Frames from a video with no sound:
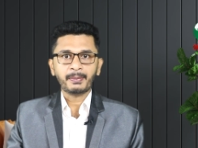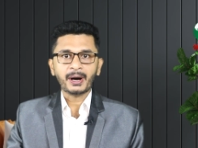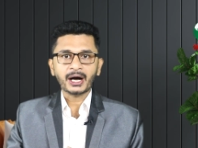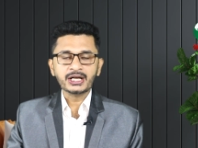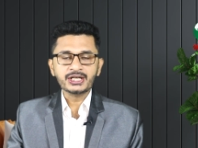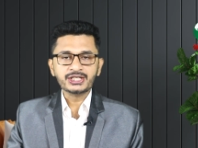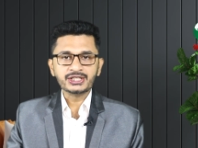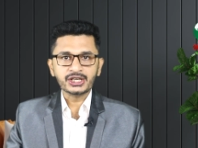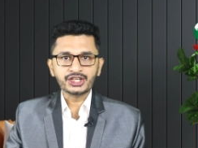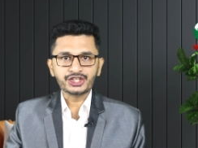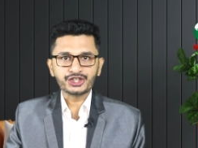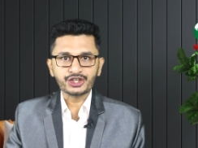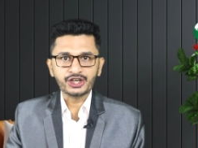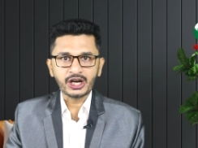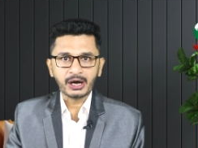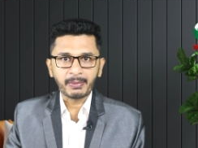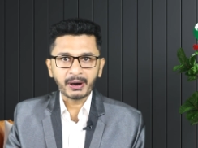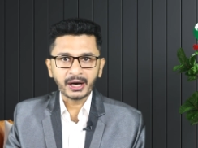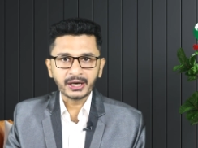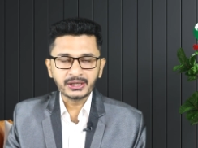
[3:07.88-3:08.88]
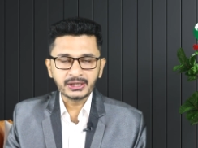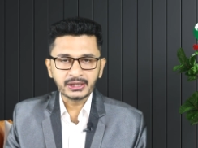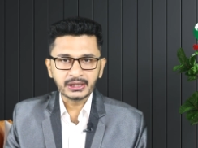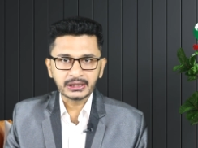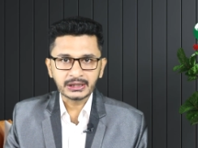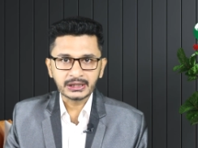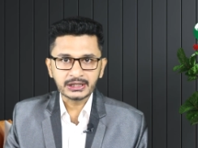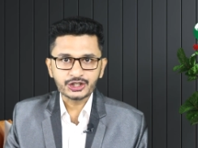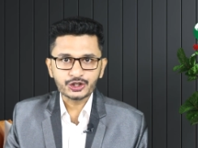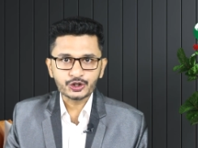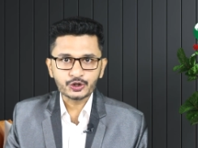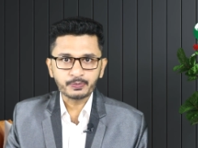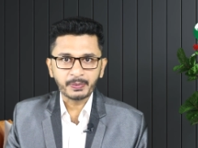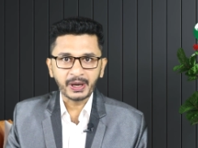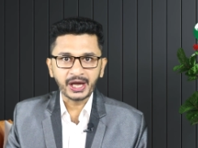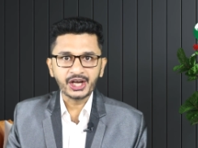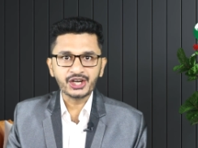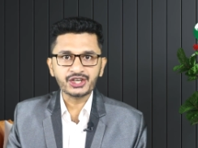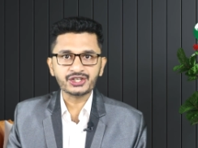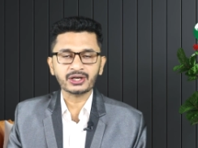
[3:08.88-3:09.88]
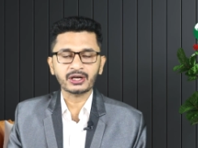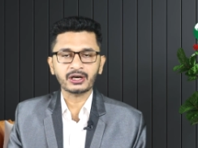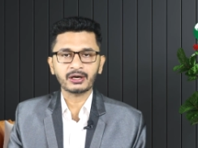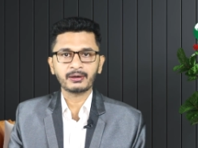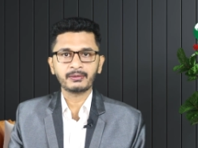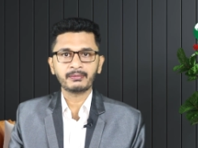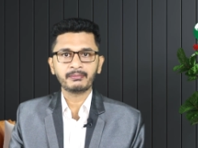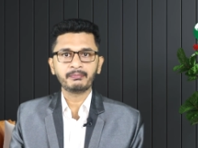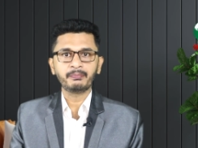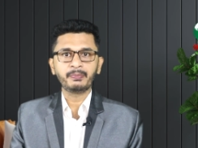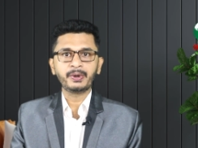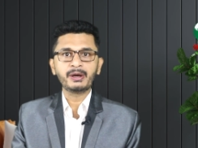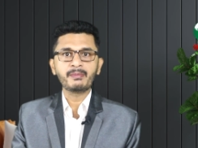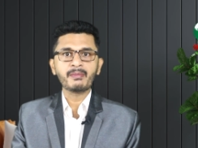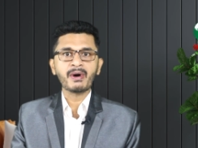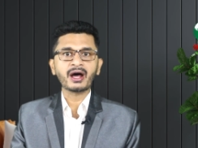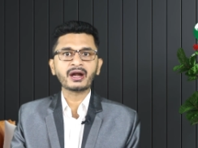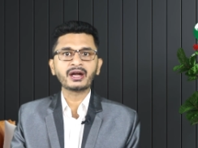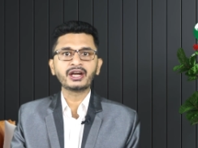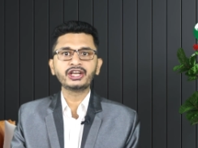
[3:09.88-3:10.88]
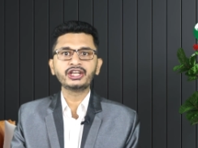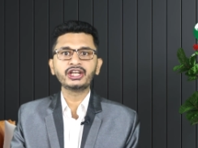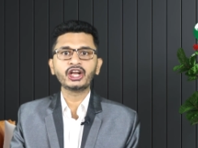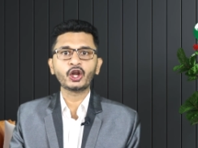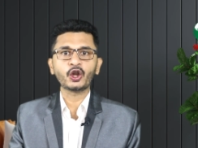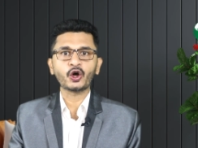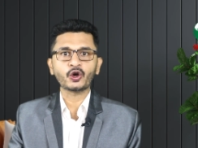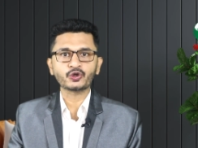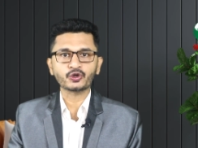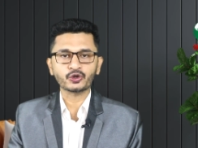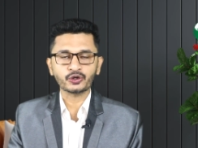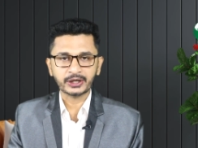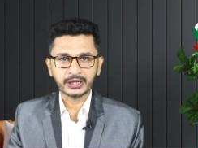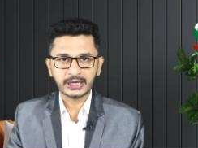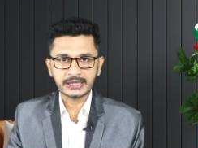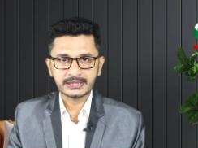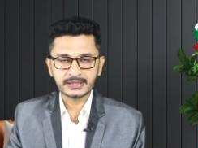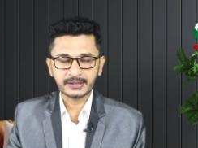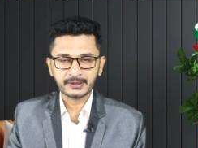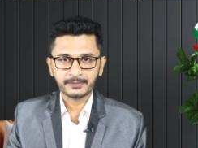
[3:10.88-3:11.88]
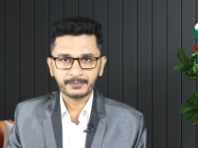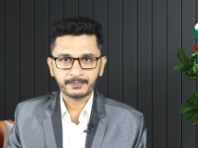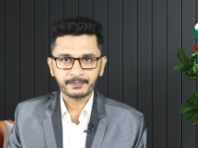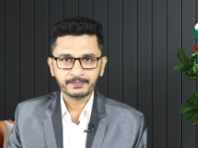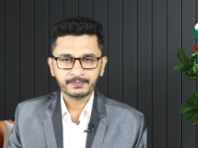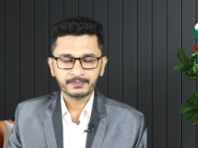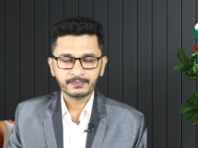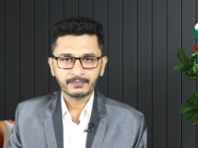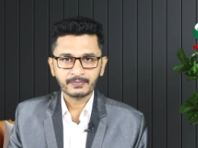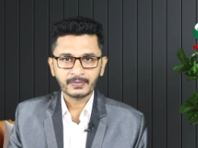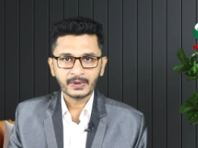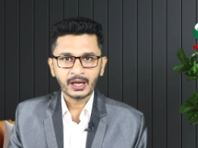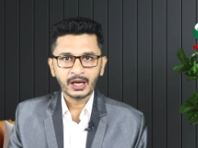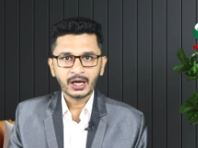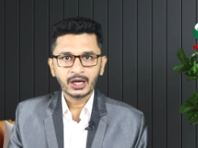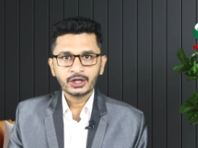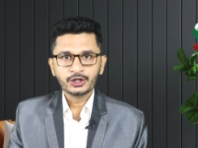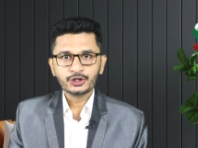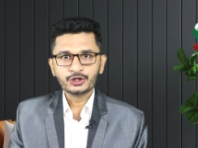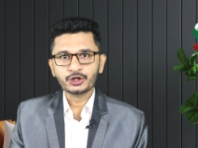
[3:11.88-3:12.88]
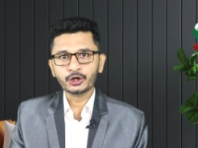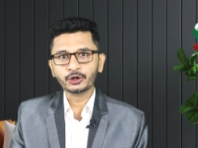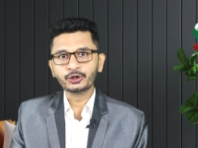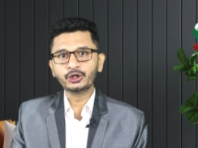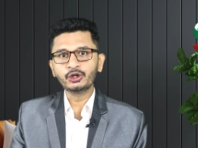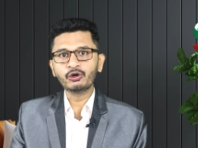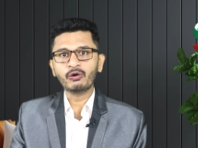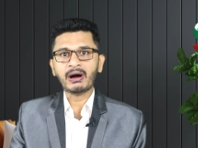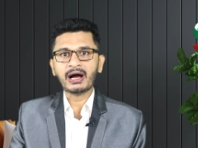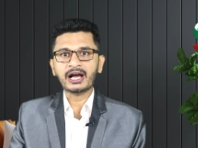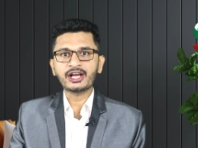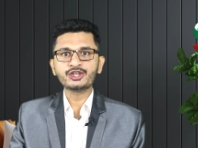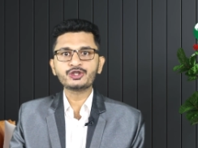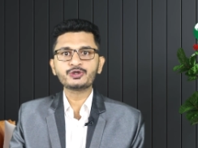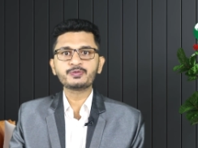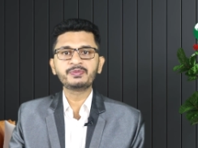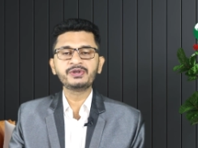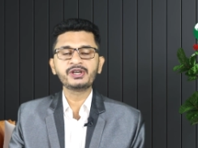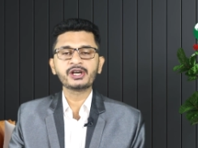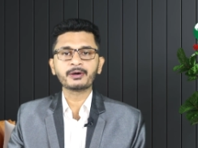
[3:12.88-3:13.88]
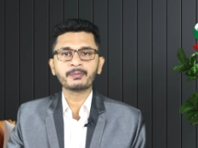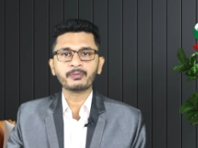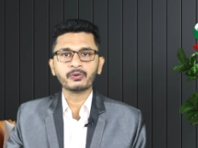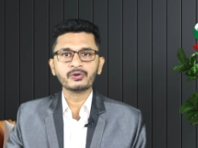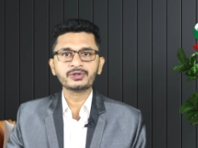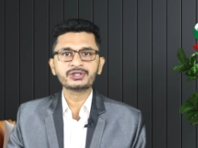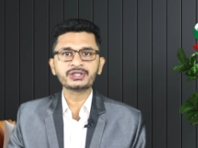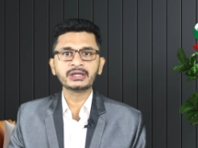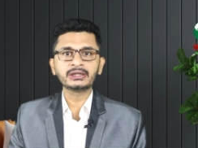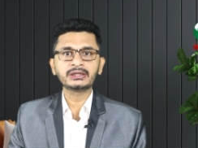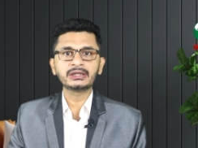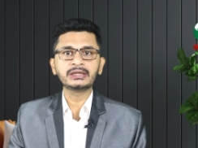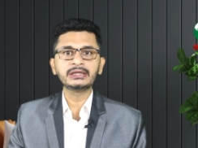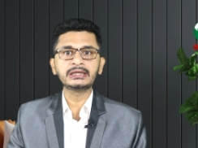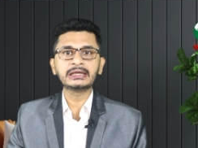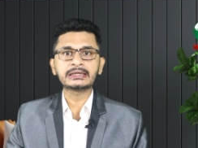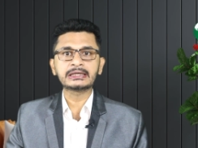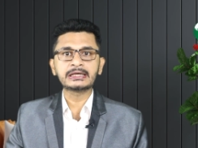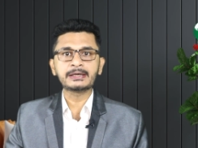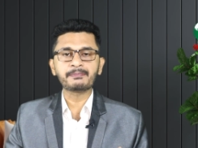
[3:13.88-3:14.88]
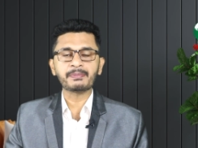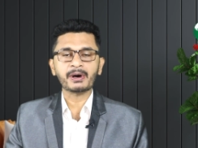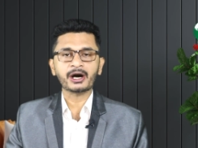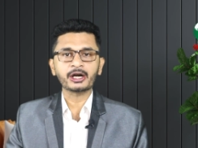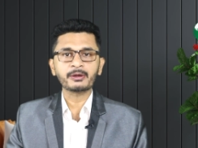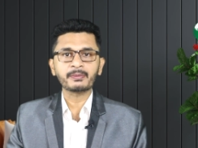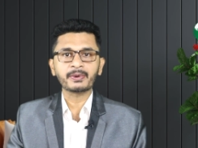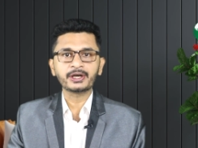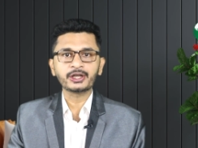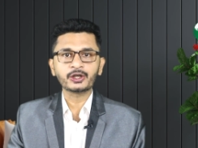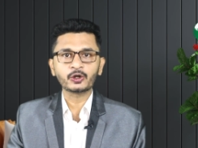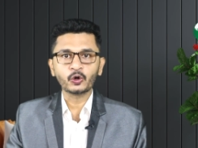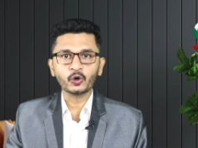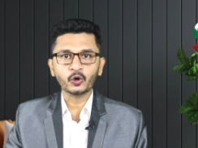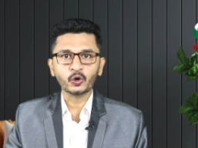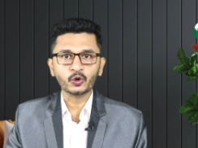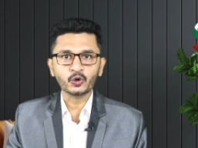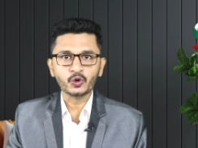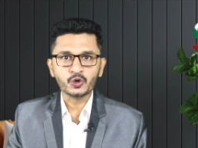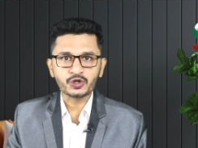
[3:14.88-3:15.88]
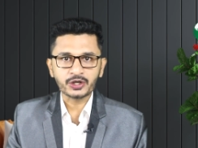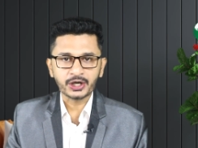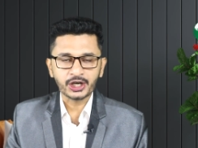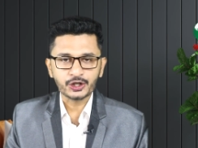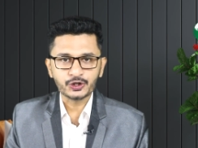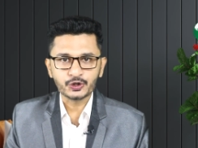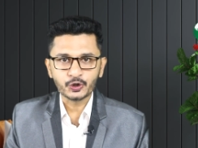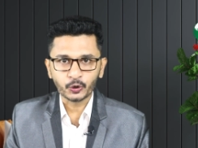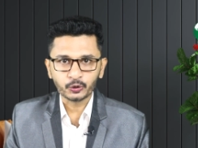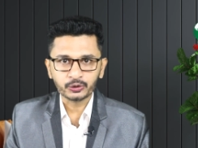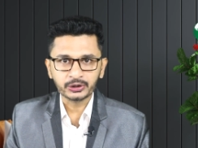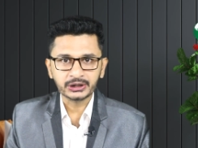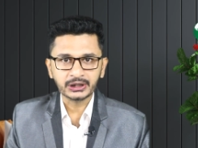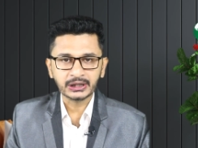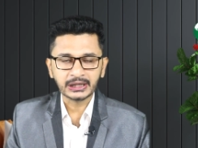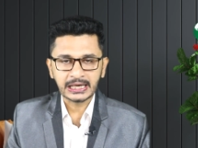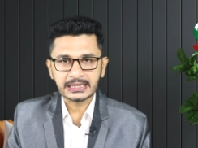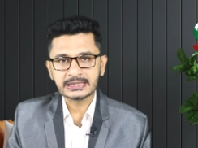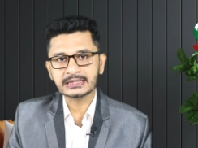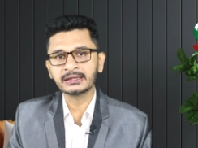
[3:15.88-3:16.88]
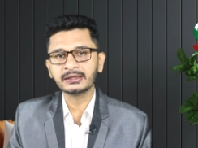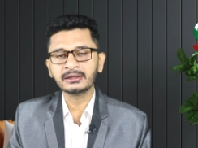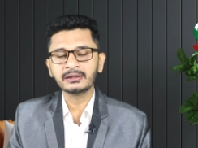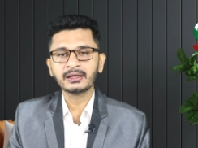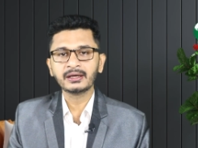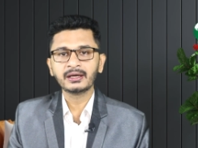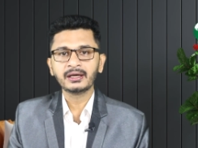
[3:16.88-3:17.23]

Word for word: পাকিস্তান সেনাবাহিনীর একটি স্পেশাল বিমান নিয়ে লন্ডনে গেছেন যদিও আইসপিআর বলছেন তিনি একটি পারিবারিক অনুষ্ঠানে যোগ দিতে গেছেন